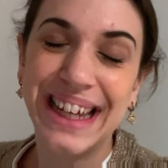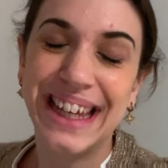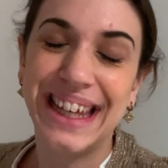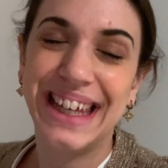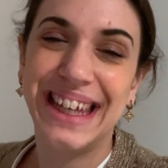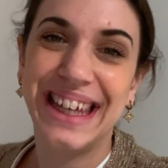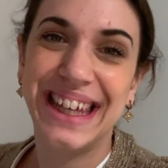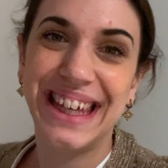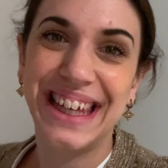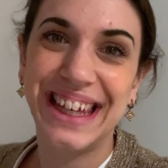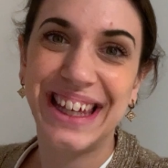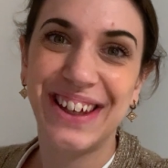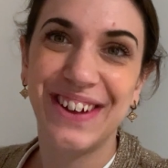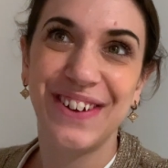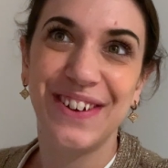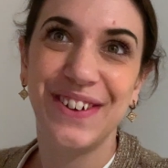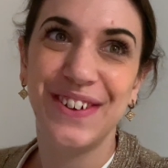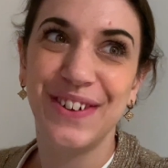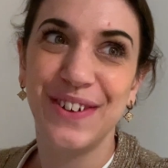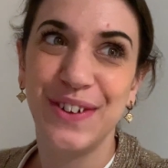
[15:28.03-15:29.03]
Et
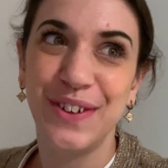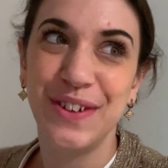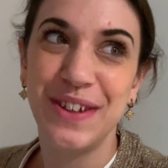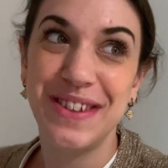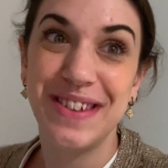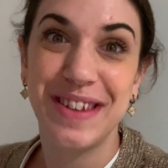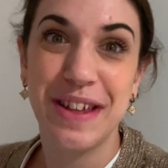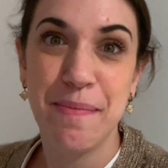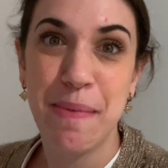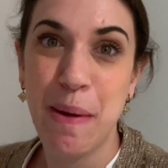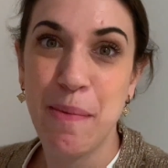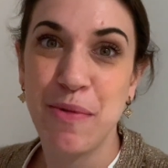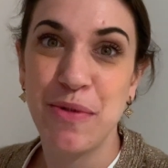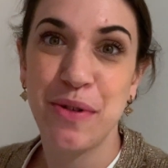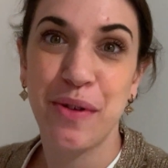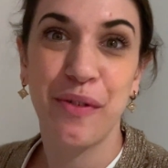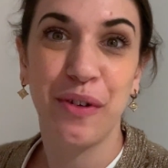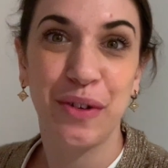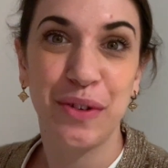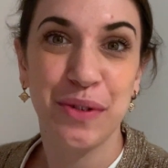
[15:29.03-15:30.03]
euh, n'hésitez pas à me
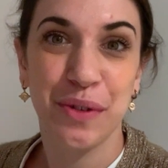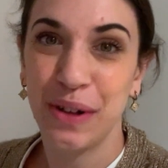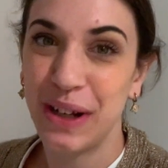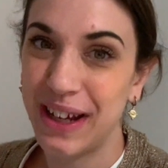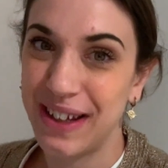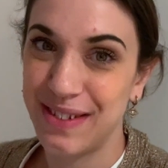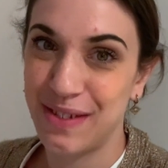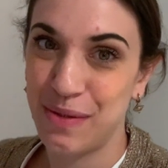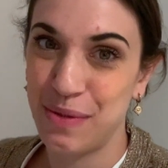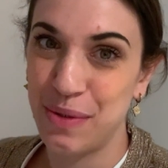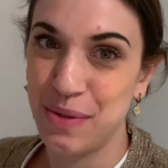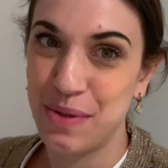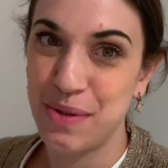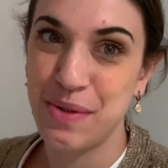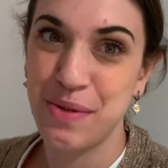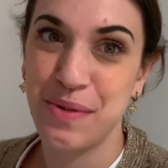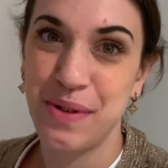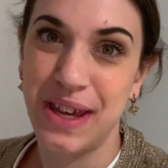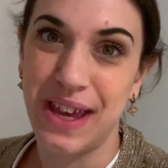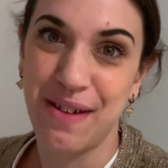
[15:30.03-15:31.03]
suivre sur les réseaux
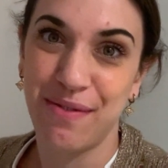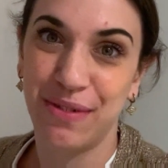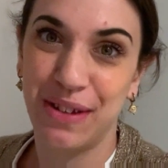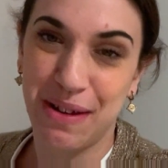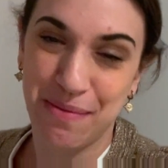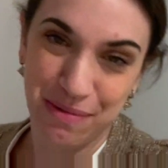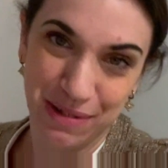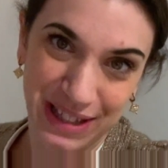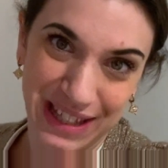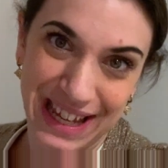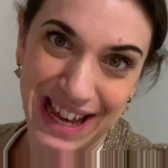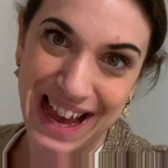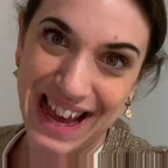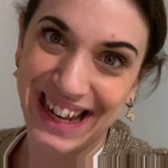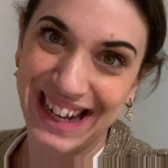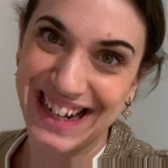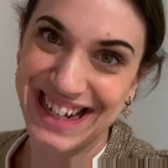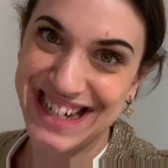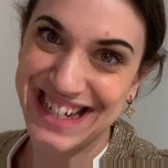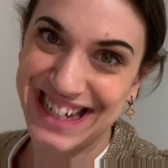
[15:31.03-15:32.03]
sociaux et à vous abonner à
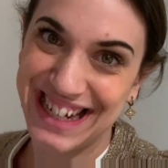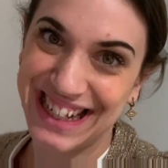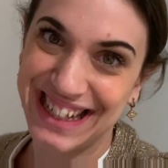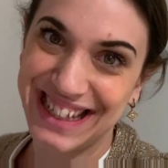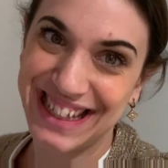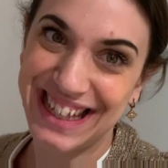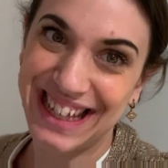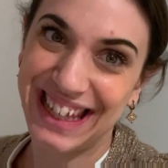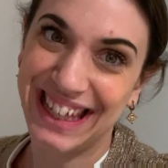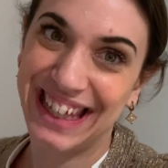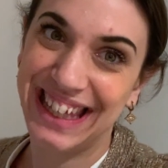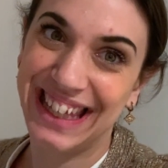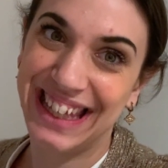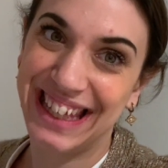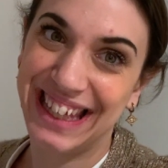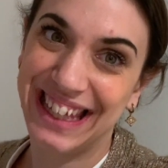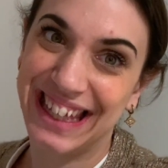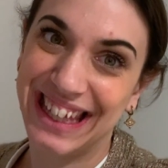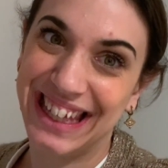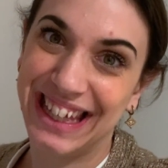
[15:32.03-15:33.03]
la chaîne.
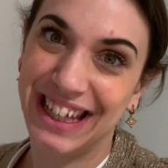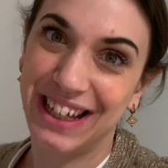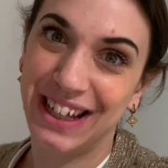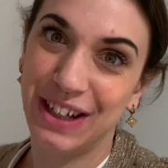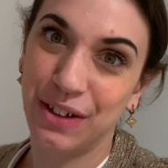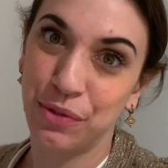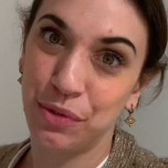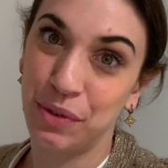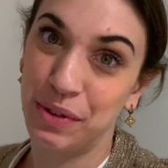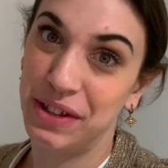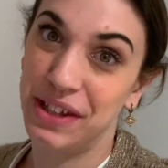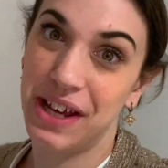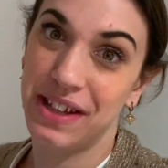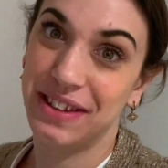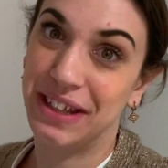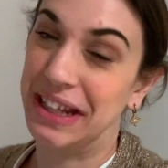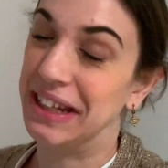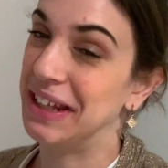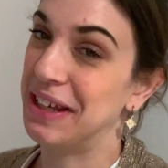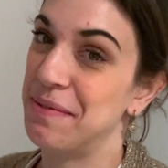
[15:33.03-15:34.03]
Et on se dit à
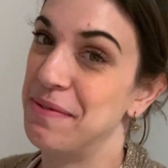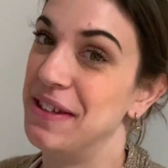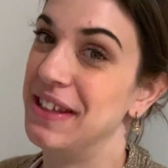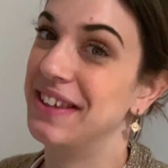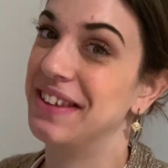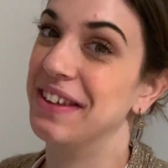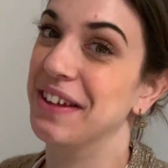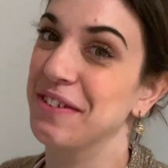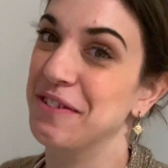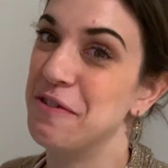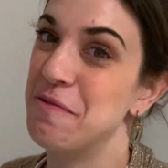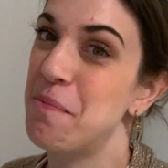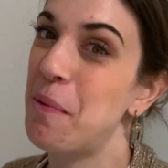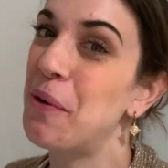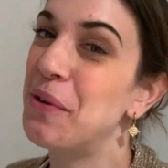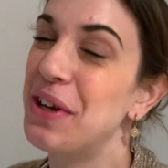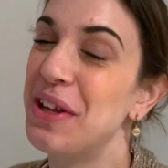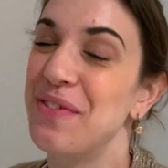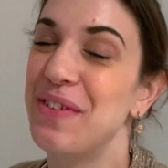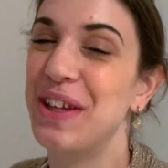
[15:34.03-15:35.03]
très très vite dans une
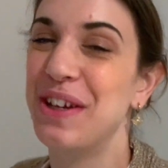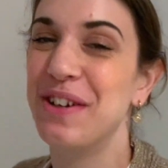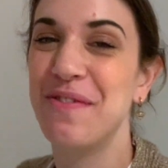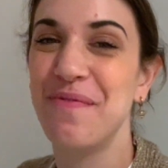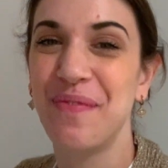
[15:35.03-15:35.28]
prochaine vidéo.